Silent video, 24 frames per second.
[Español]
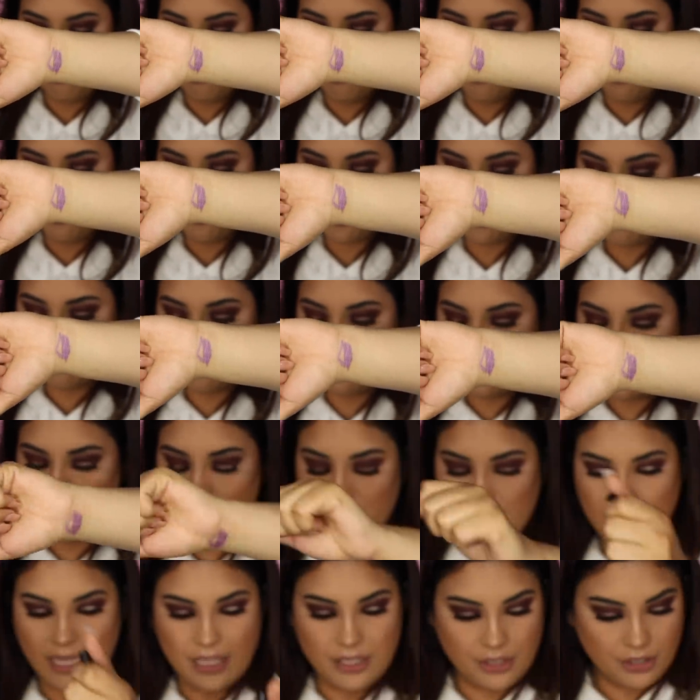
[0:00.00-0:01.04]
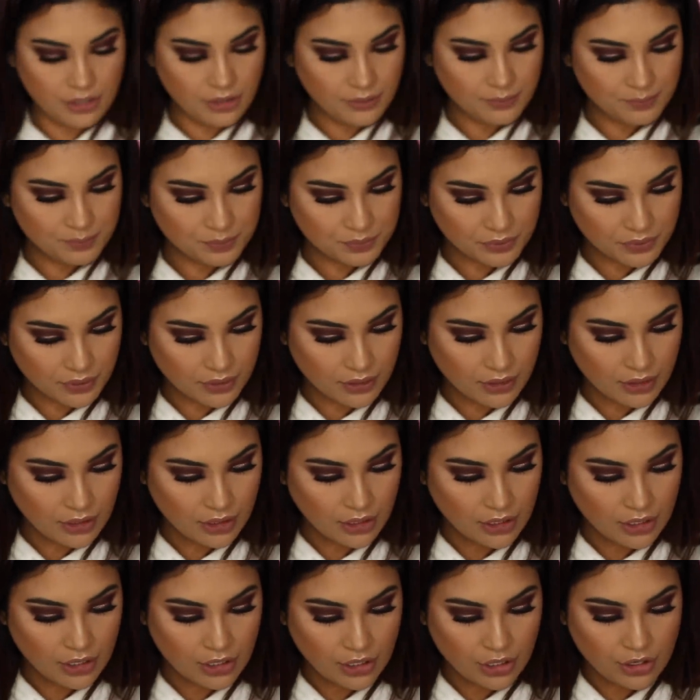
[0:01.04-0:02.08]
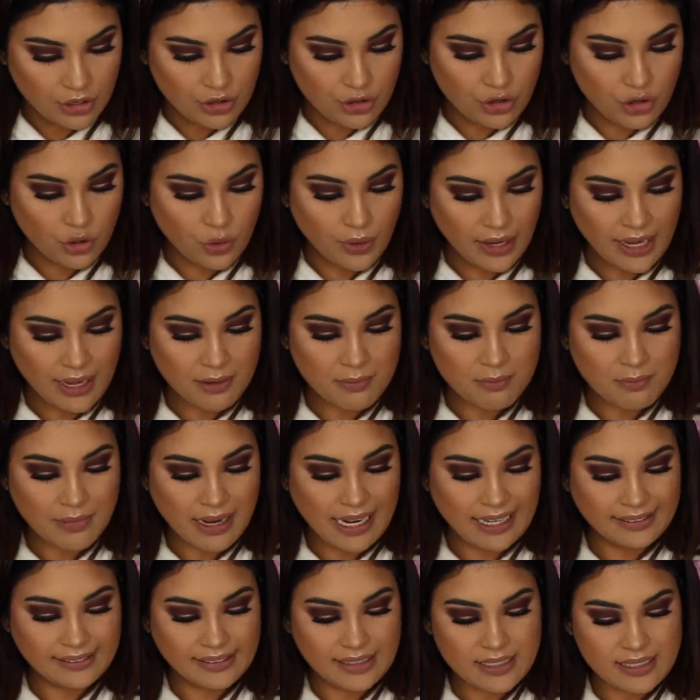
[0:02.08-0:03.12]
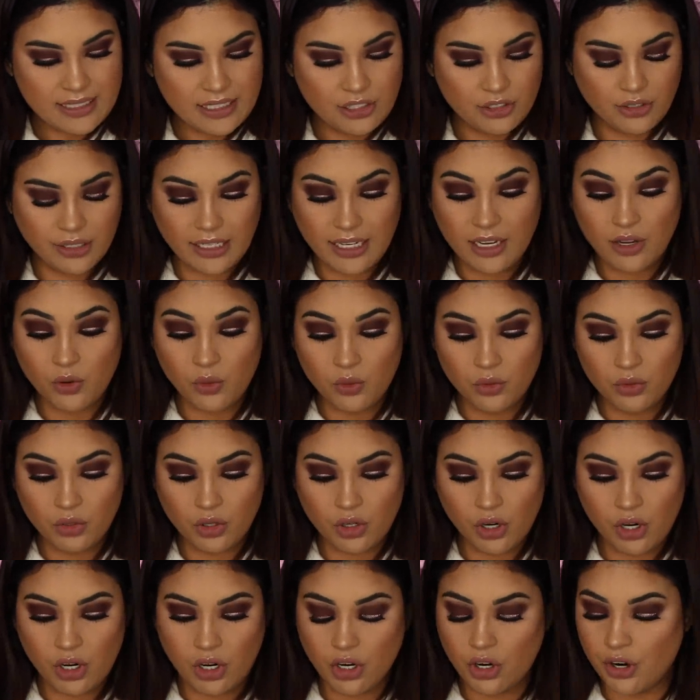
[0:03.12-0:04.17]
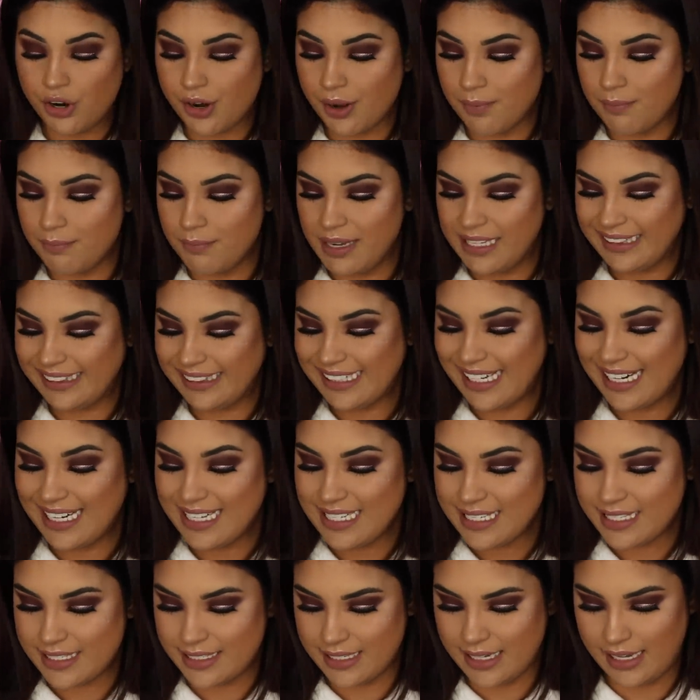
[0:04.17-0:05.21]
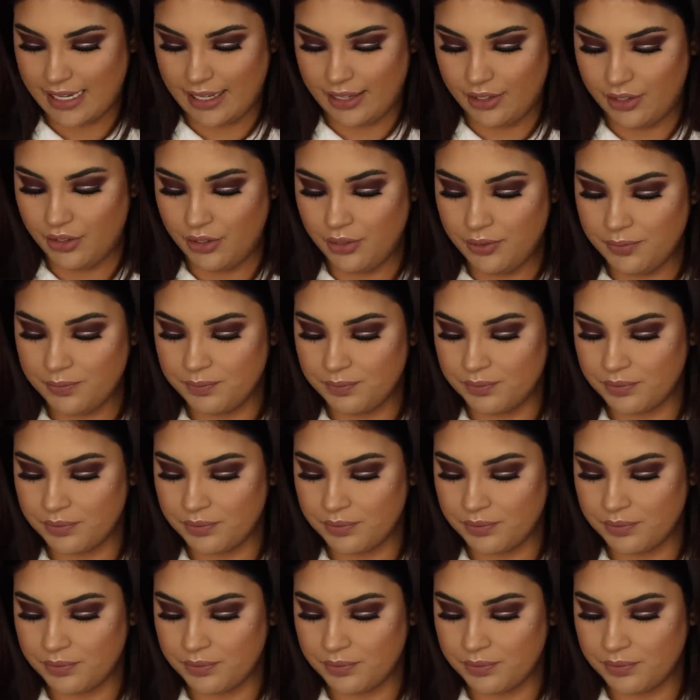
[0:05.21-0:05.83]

muy, muy bello. No es mate, sino que es un color metalizado.